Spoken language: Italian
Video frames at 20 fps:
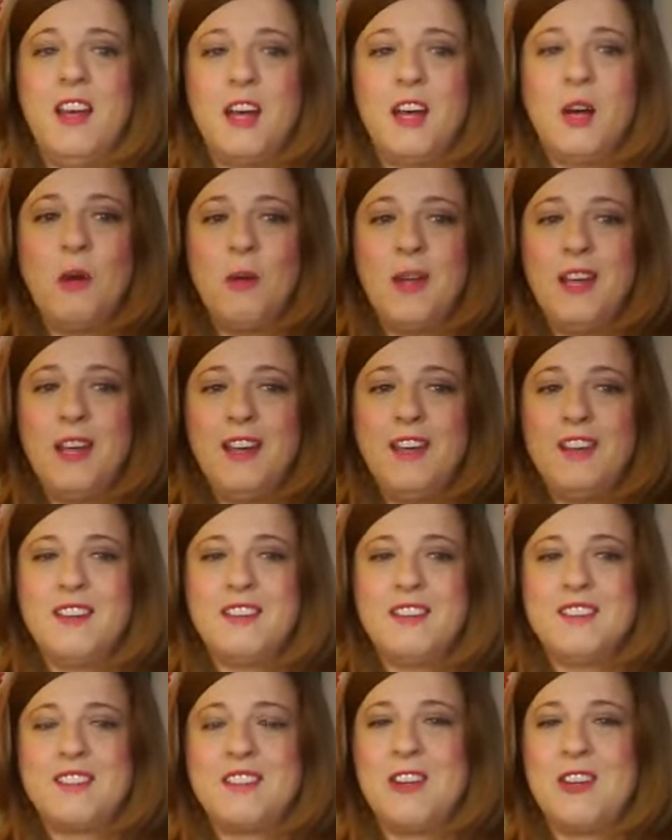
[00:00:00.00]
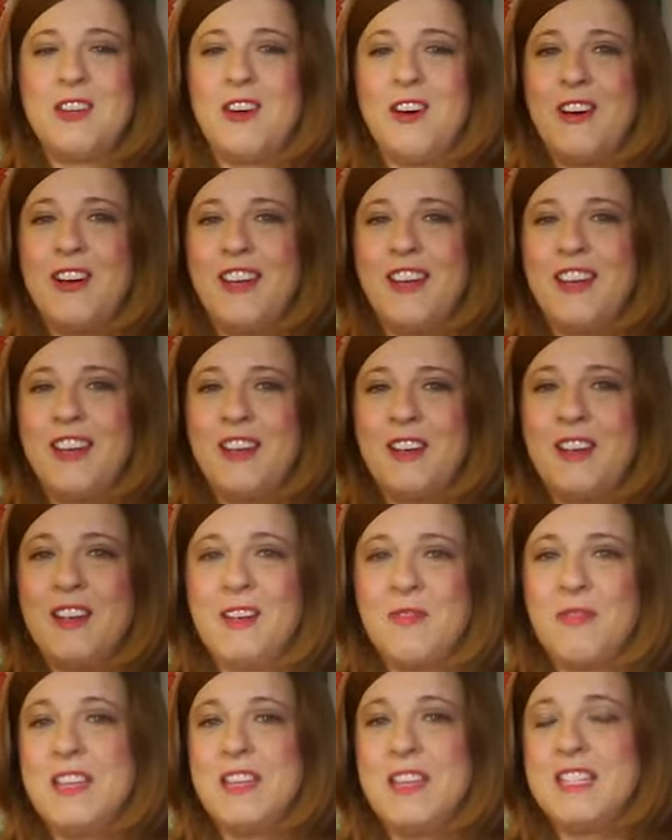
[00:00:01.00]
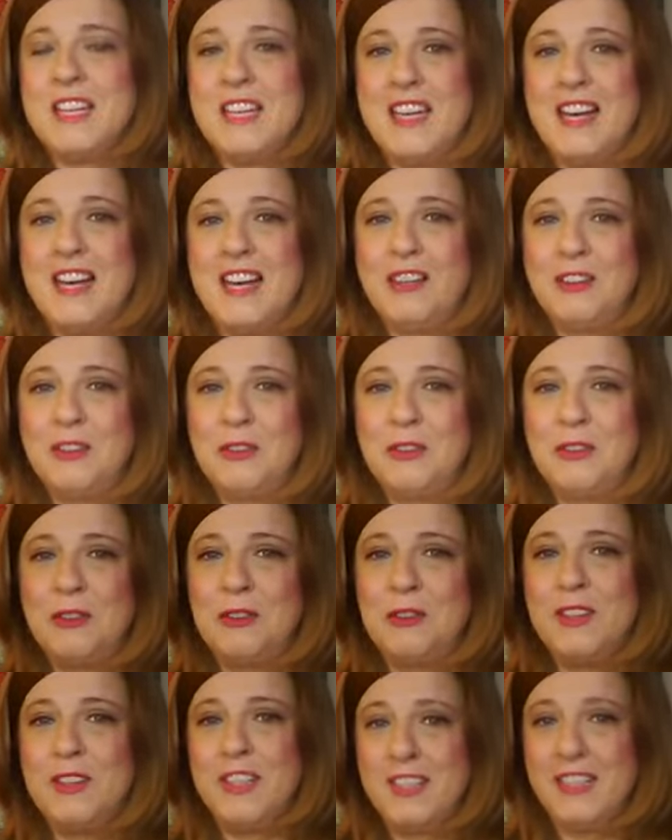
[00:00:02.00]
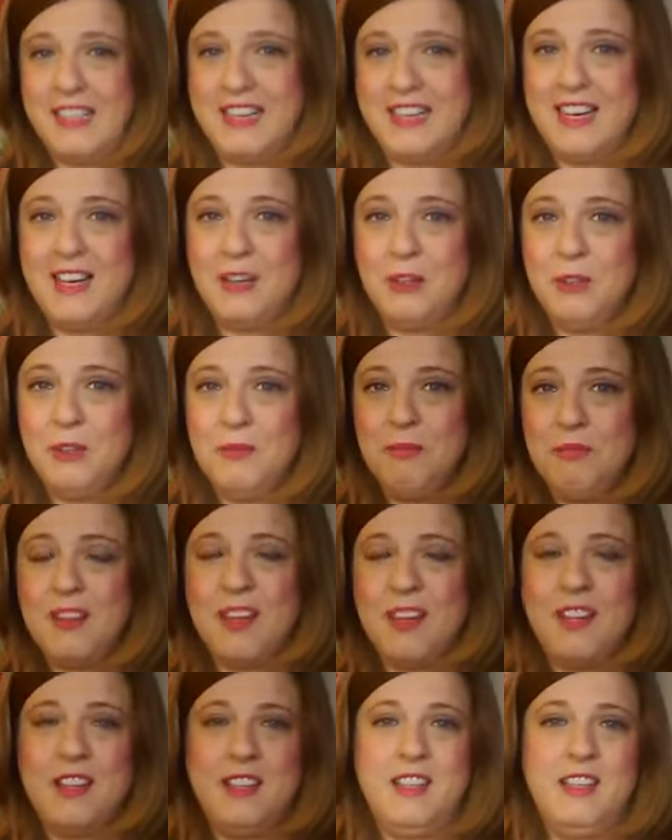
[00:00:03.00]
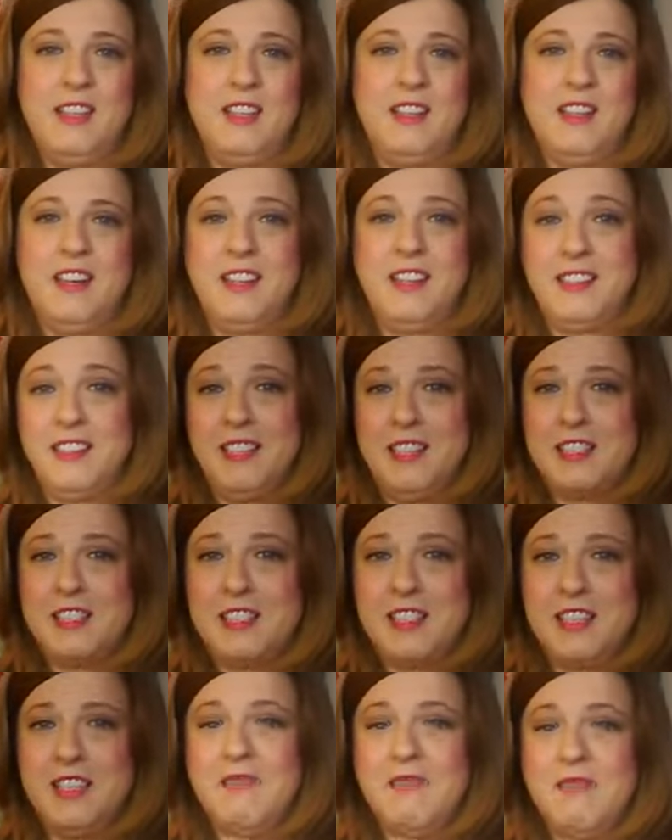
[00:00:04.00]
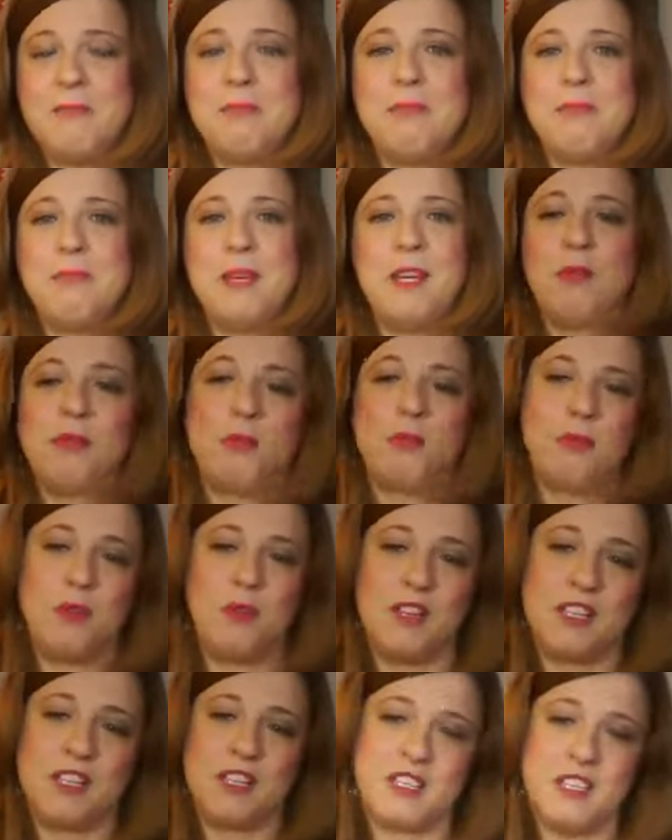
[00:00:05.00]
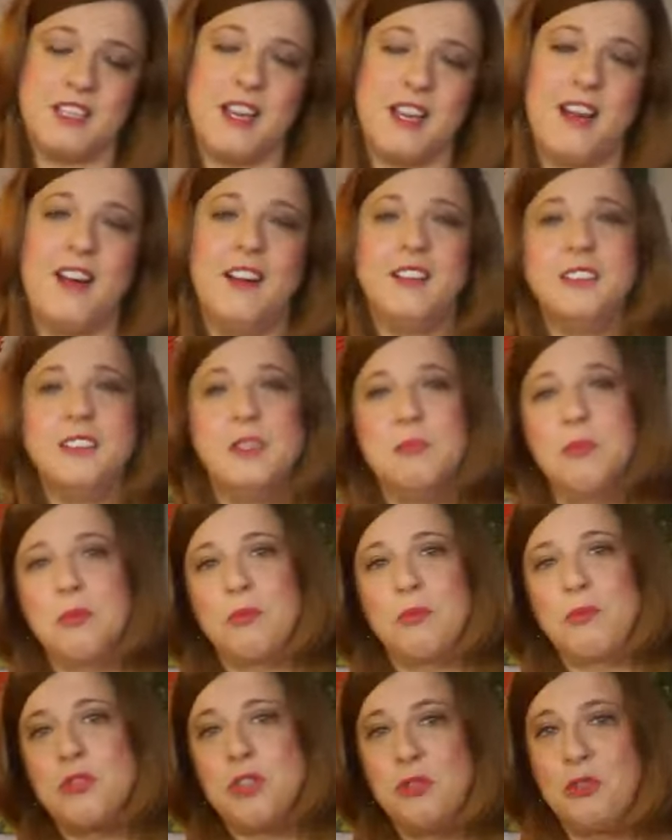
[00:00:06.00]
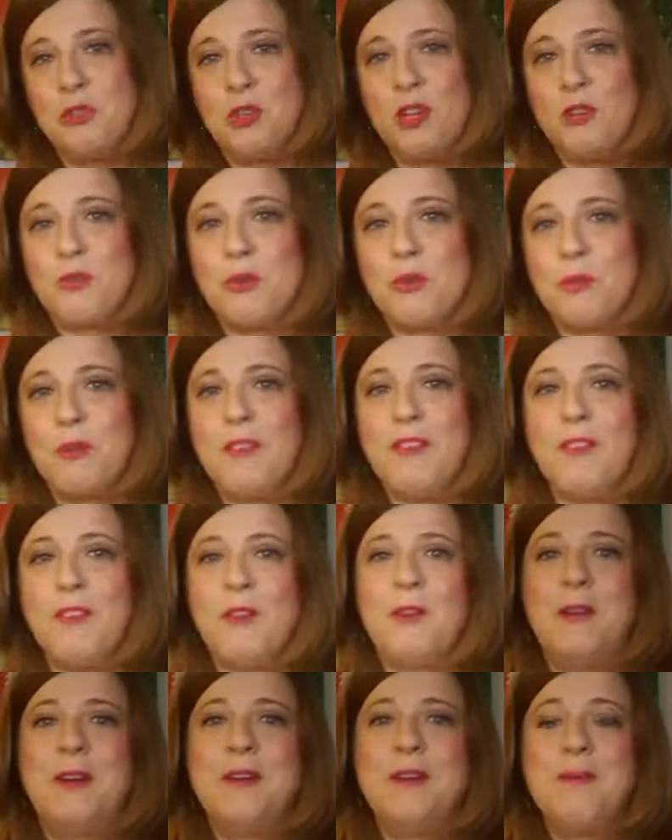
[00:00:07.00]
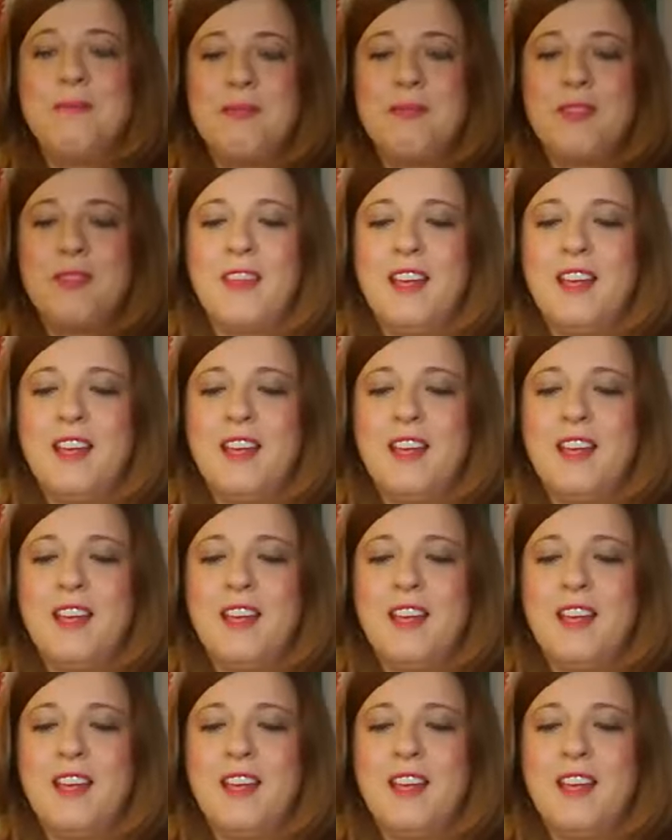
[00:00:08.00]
Uh, qui sto insegnando italiano agli, ai tedeschi per un'università e per un centro della formazione.